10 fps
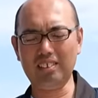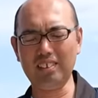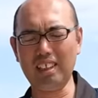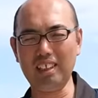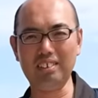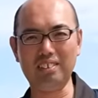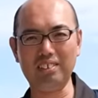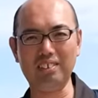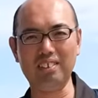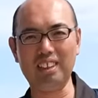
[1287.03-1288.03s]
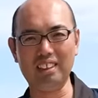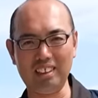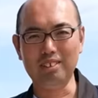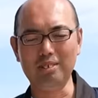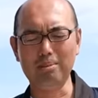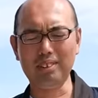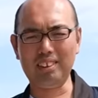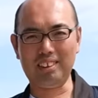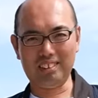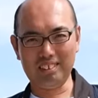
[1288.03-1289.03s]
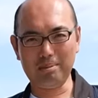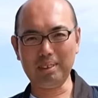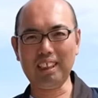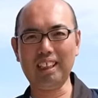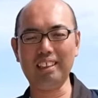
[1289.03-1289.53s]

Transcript: おられるということなんでもし見かけ